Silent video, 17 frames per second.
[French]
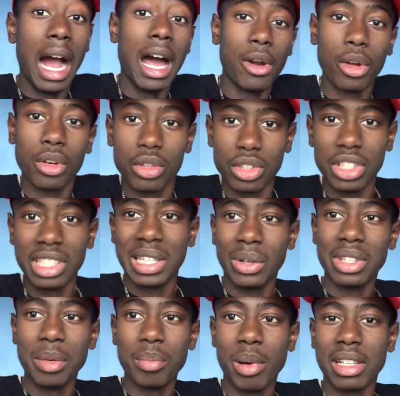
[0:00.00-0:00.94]
alors que
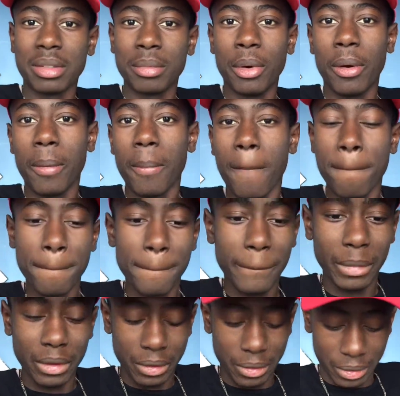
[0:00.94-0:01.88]
j'étais en déplacement.
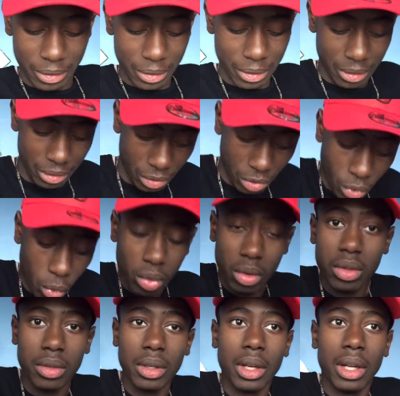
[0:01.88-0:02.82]
Euh,
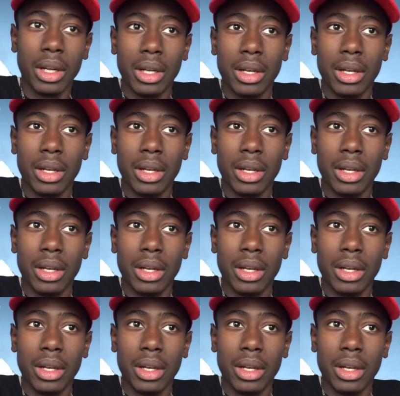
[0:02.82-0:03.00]
donc